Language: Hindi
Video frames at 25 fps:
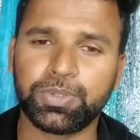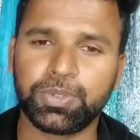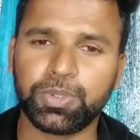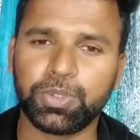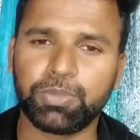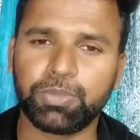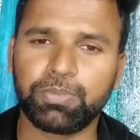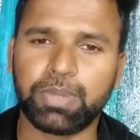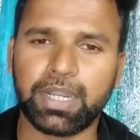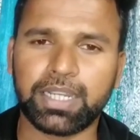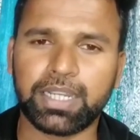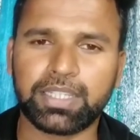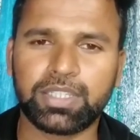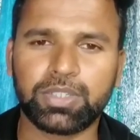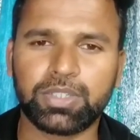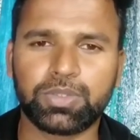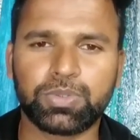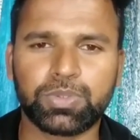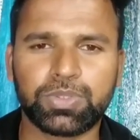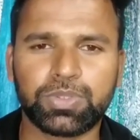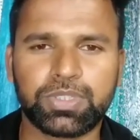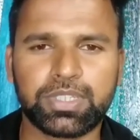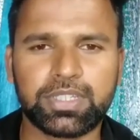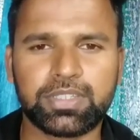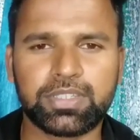जो भारतीय
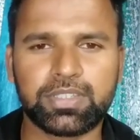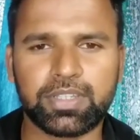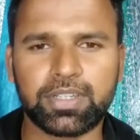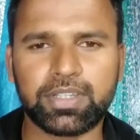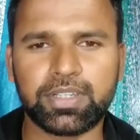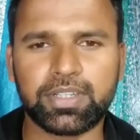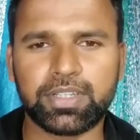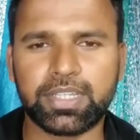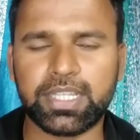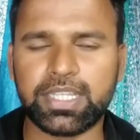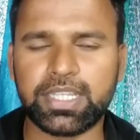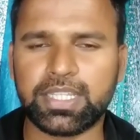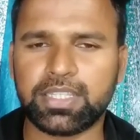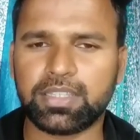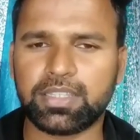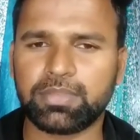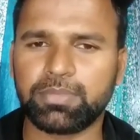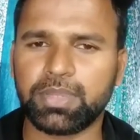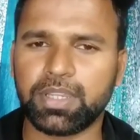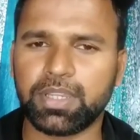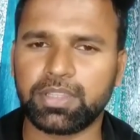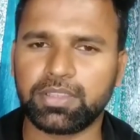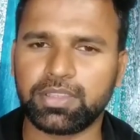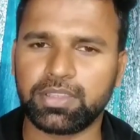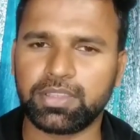कुश्ती संघ के इस
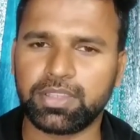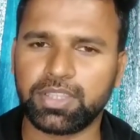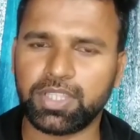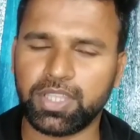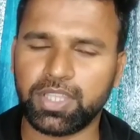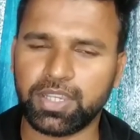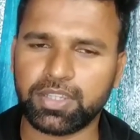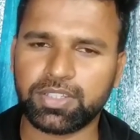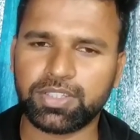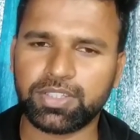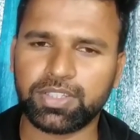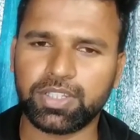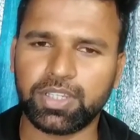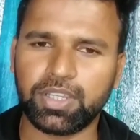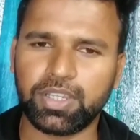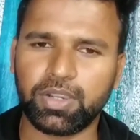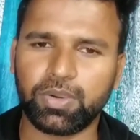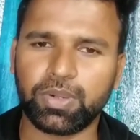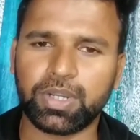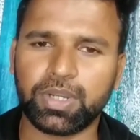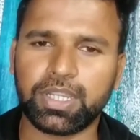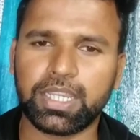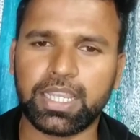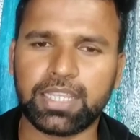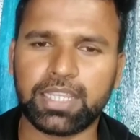समय अध्यक्ष हैं
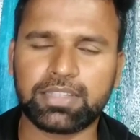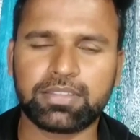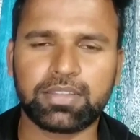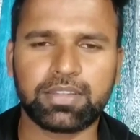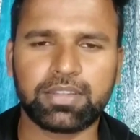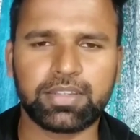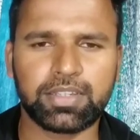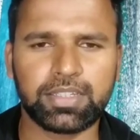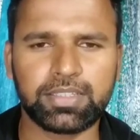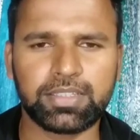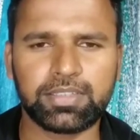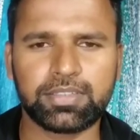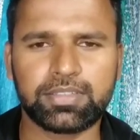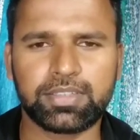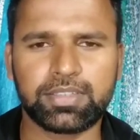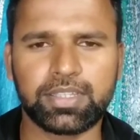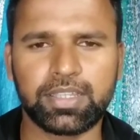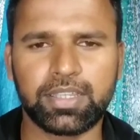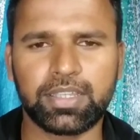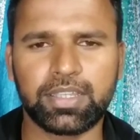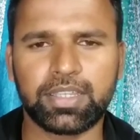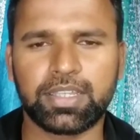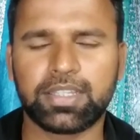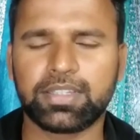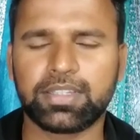और कैसरगंज से